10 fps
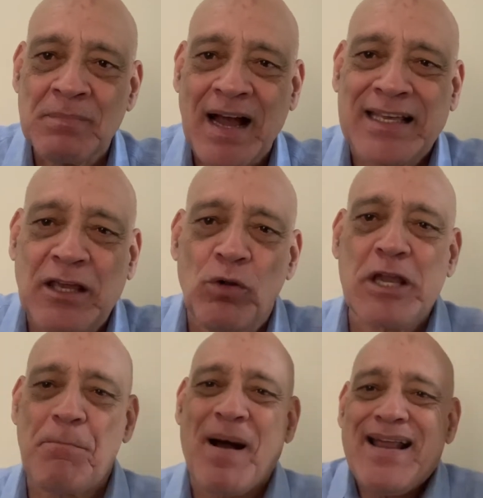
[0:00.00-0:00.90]
aquilo
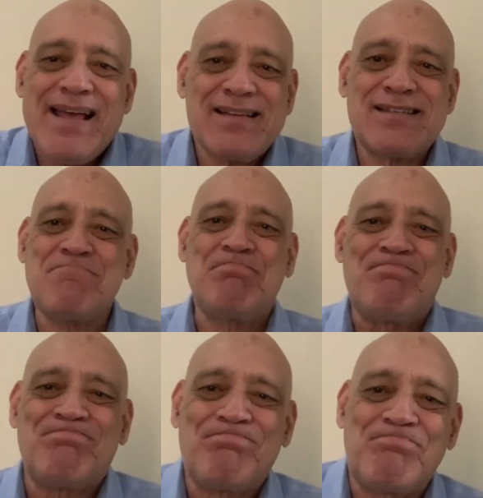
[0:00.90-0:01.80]
que parece
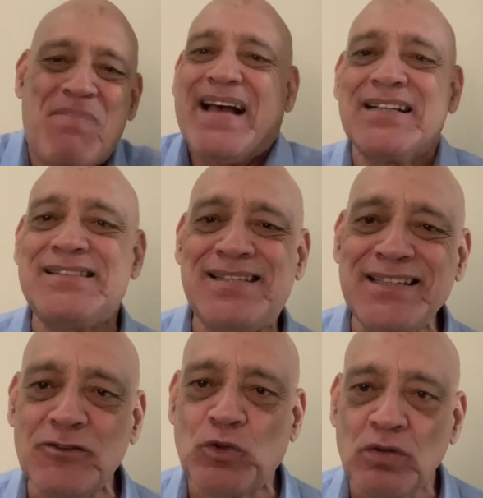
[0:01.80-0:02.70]

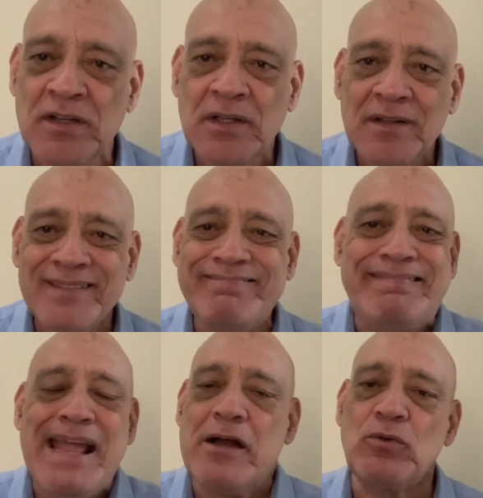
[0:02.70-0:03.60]
perdido,
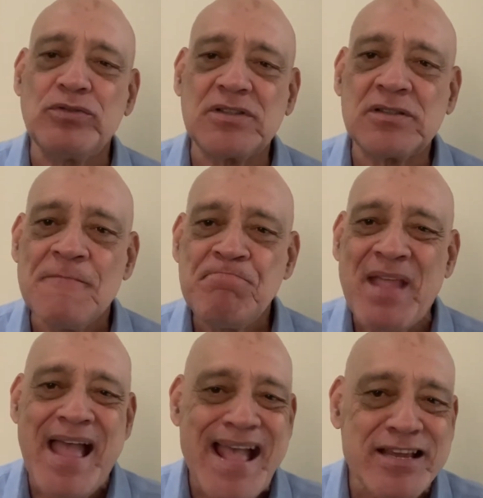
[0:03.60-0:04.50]
Deus
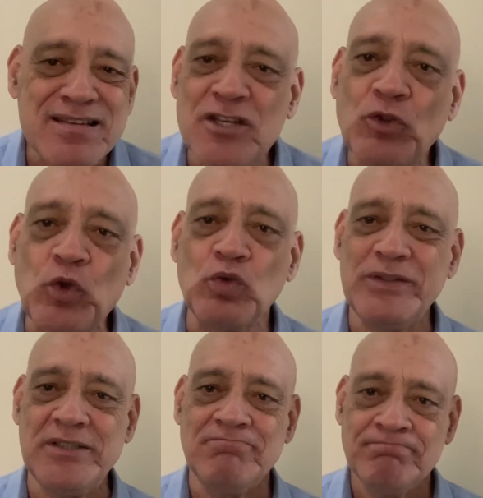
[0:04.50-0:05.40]

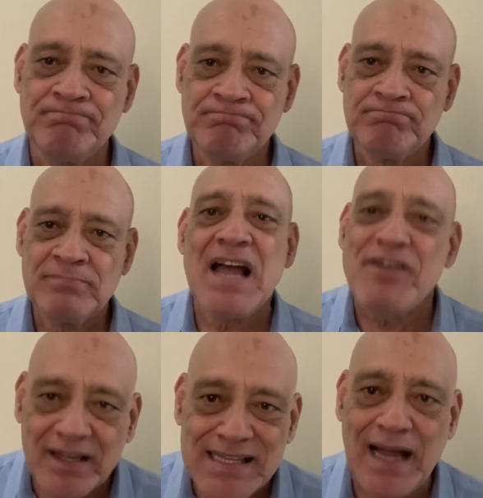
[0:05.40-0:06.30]
restitui. É
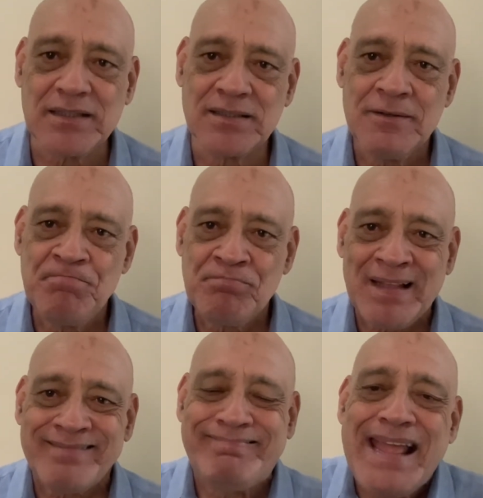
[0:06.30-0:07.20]
verdade.
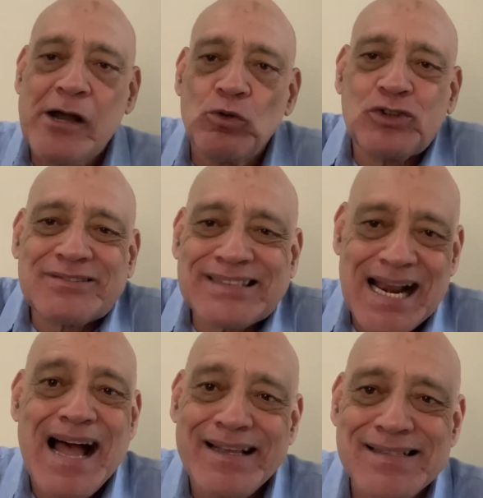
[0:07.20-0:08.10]
Deus
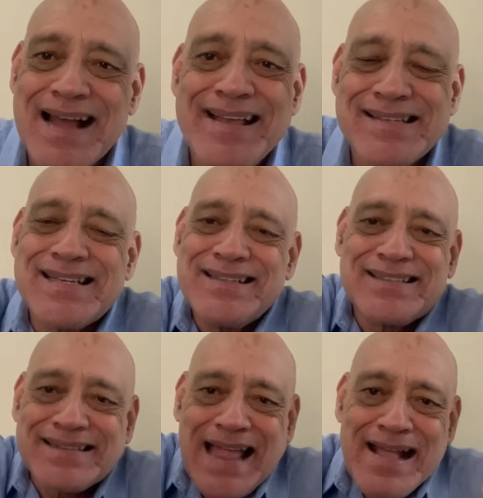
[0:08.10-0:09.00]
traz à
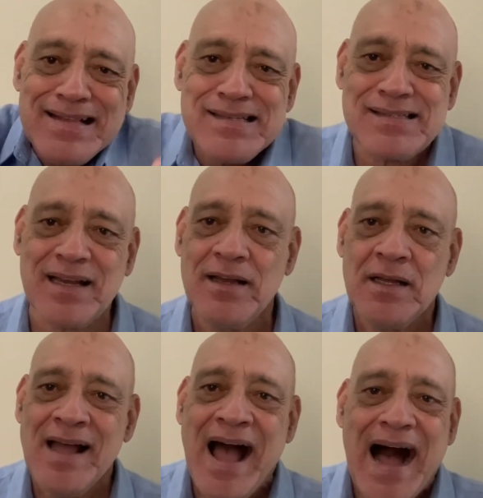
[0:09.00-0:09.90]
existência
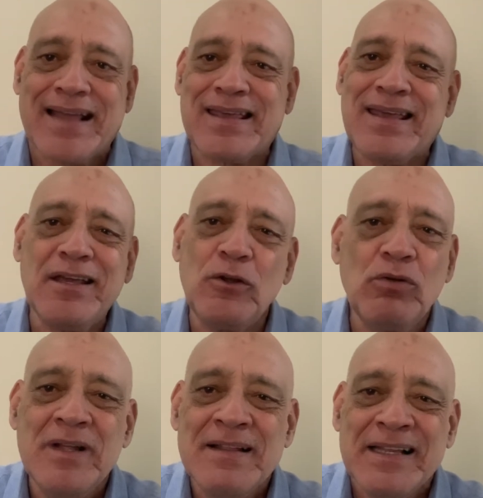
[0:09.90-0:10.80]

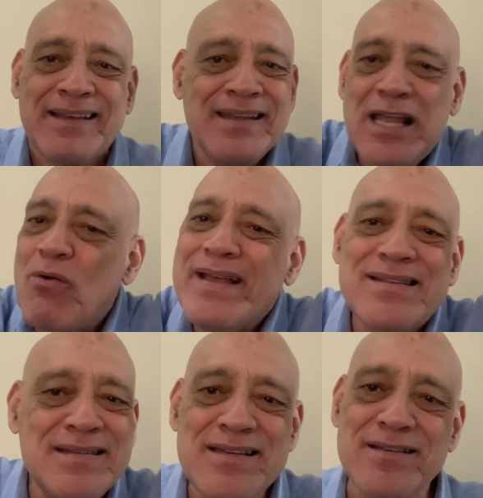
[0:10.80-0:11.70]
aquilo que não
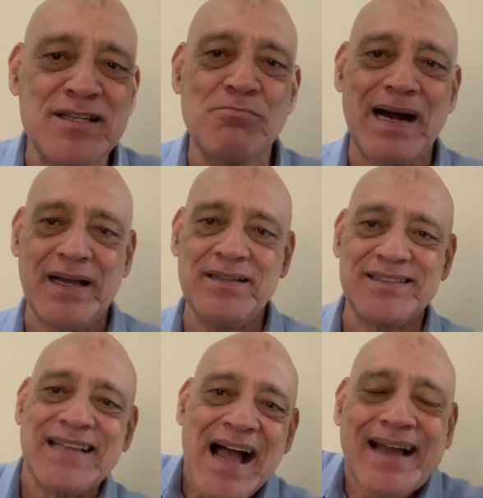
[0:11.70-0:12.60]
existe mais.
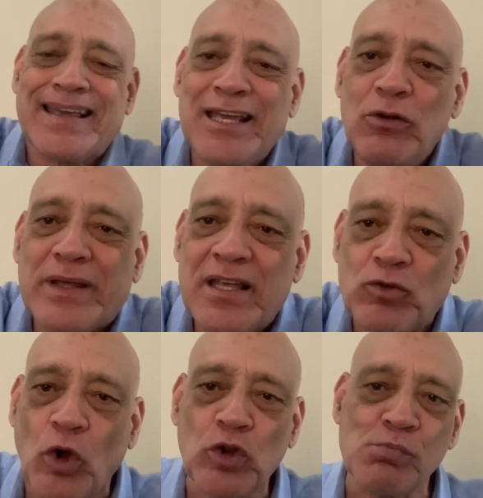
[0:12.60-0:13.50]
Aquilo que
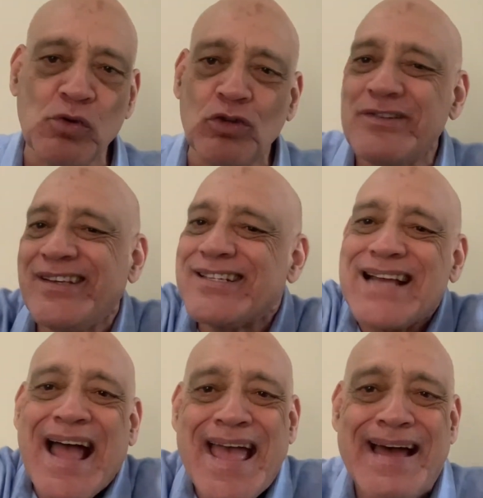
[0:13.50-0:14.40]
todo mundo diz
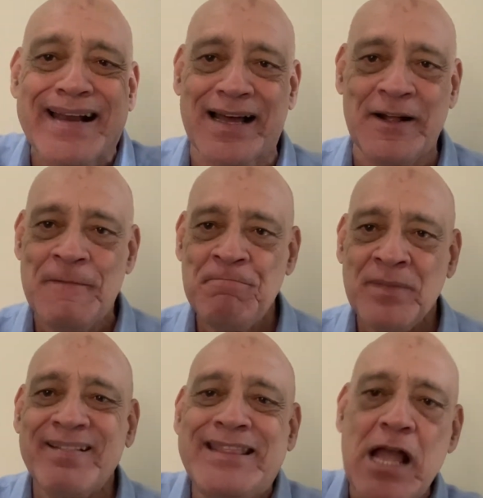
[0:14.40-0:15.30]
já era.
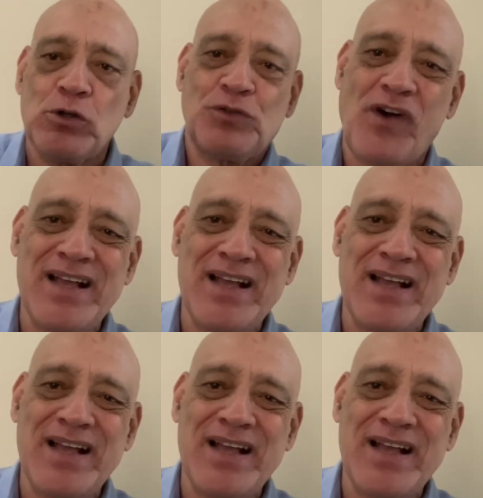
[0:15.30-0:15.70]
Deus faz